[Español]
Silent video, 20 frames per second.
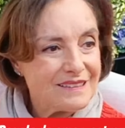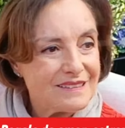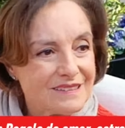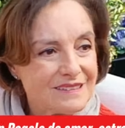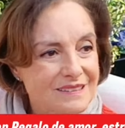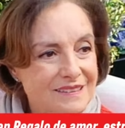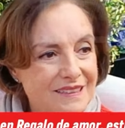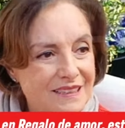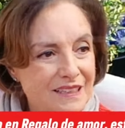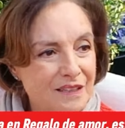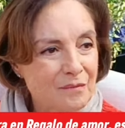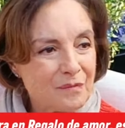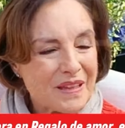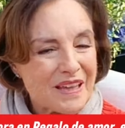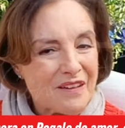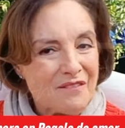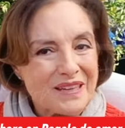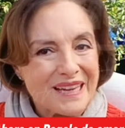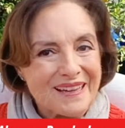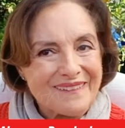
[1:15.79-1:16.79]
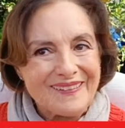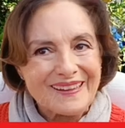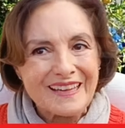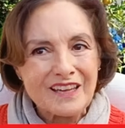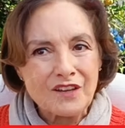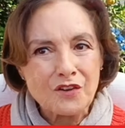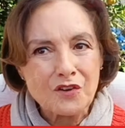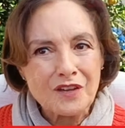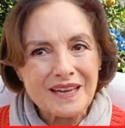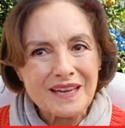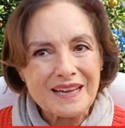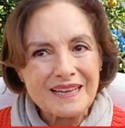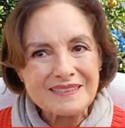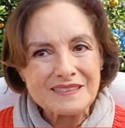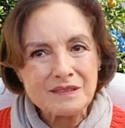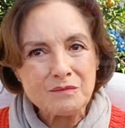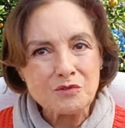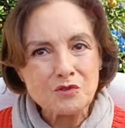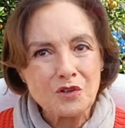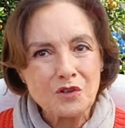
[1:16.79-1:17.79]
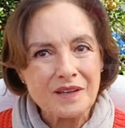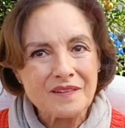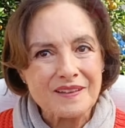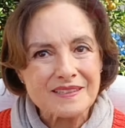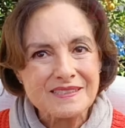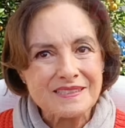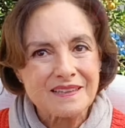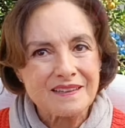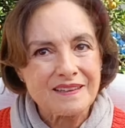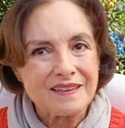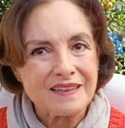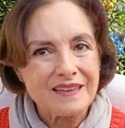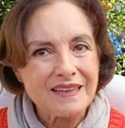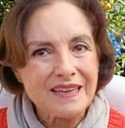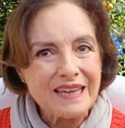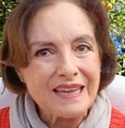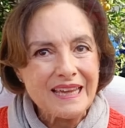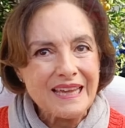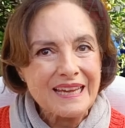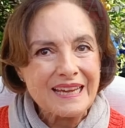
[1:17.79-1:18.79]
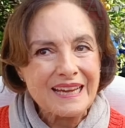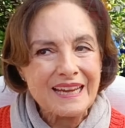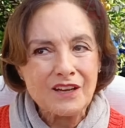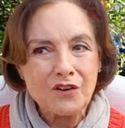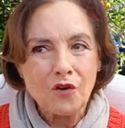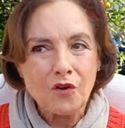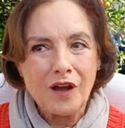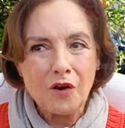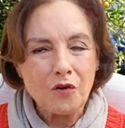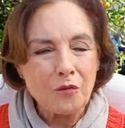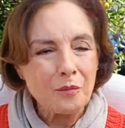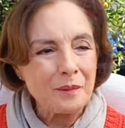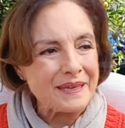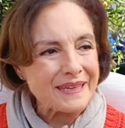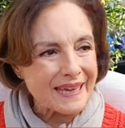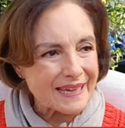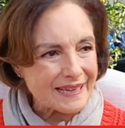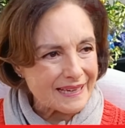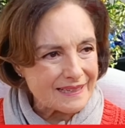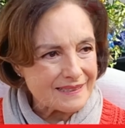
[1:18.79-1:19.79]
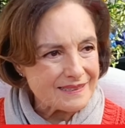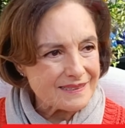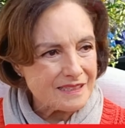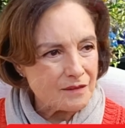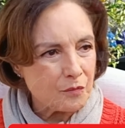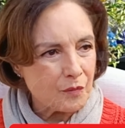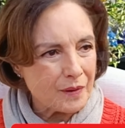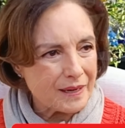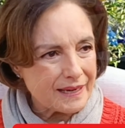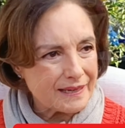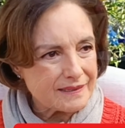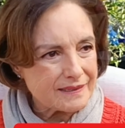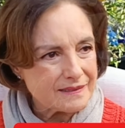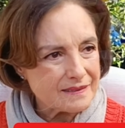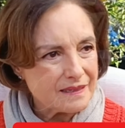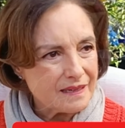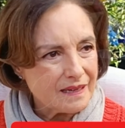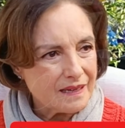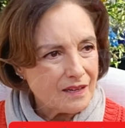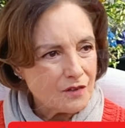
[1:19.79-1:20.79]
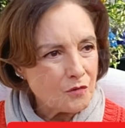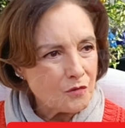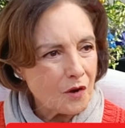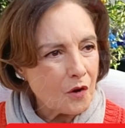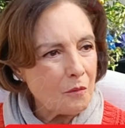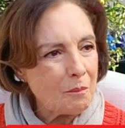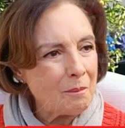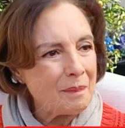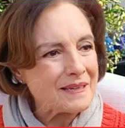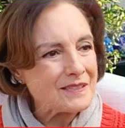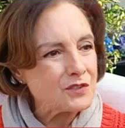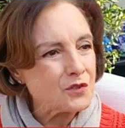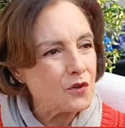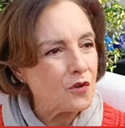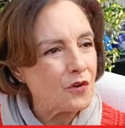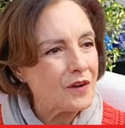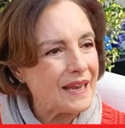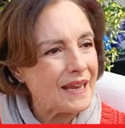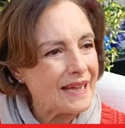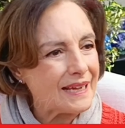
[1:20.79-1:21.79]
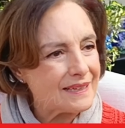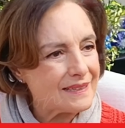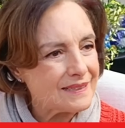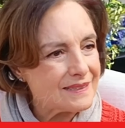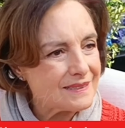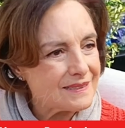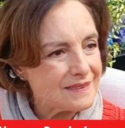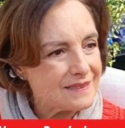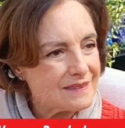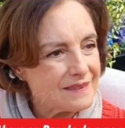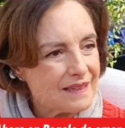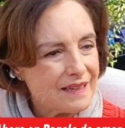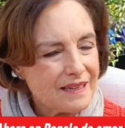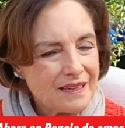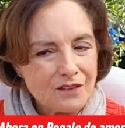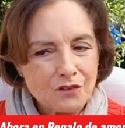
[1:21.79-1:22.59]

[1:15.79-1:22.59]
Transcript: Sí, fíjate que yo ya hace mucho que decidí que no hago villanas y buenas yo hago personajes.